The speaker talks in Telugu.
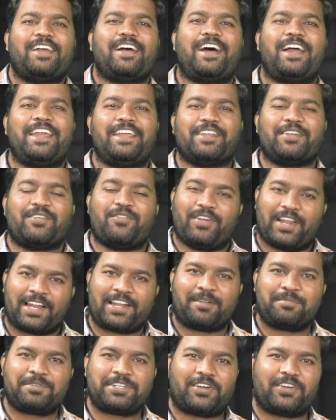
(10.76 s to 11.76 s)
హాయ్
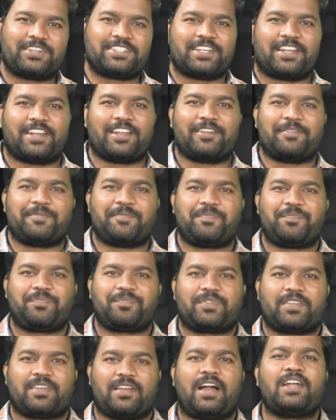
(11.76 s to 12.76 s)
వెల్కమ్ టు అవర్ ఛానల్
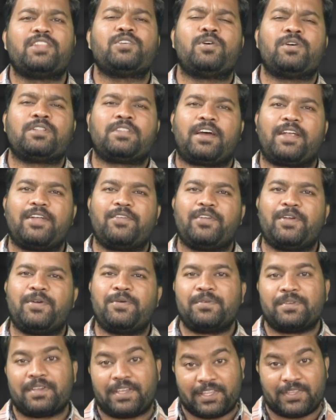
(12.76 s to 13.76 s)
అదిగో థర్డ్ వేవ్
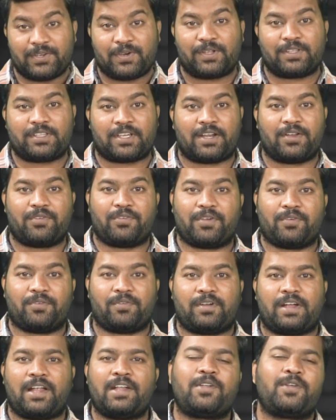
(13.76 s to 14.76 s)
ఇదిగో థర్డ్ వేవ్
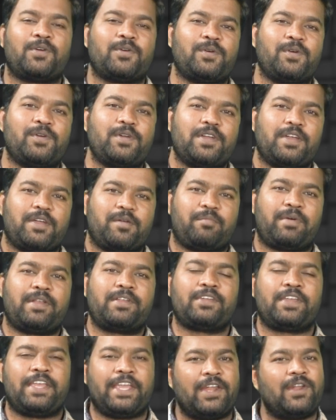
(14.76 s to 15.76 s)
అంటూ
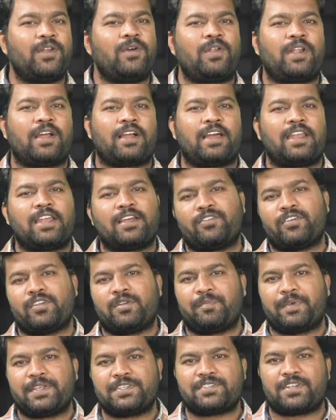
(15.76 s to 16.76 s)
మనకి ఎన్నో రకాలుగా
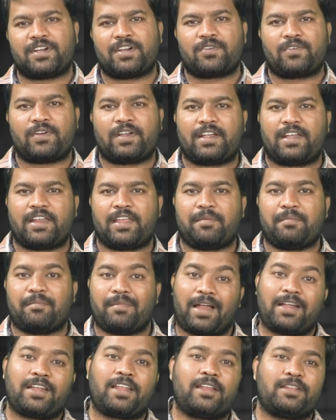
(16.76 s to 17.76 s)
వినిపించినటువంటి
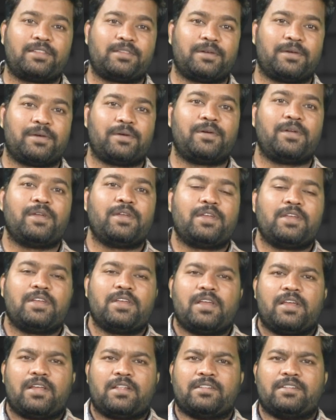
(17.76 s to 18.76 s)
మాటలతో
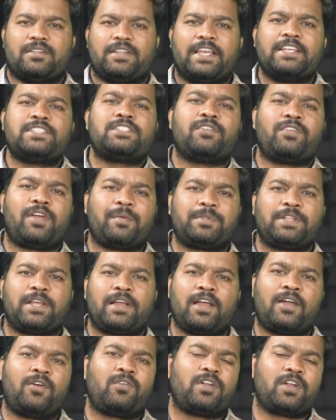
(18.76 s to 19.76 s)

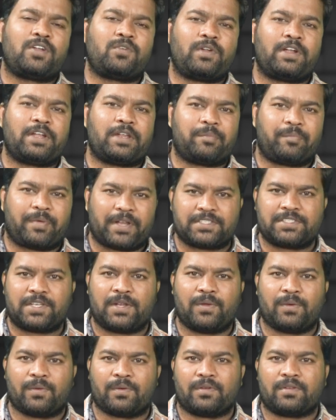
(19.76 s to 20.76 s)
దేశవ్యాప్తంగా ఉన్నటువంటి
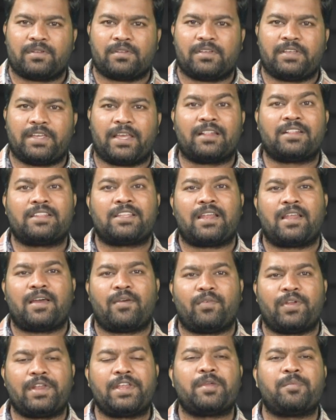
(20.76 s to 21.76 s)
ప్రజలు ఎంతలా
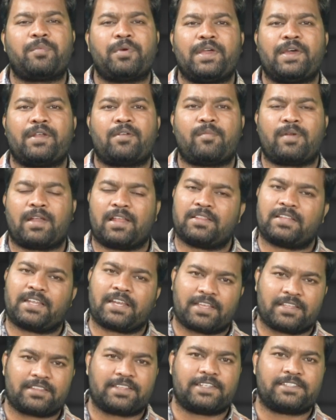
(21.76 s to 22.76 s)
వణికిపోయారో
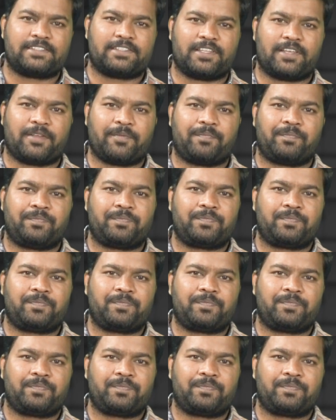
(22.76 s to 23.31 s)
మనందరికీ తెలిసిందే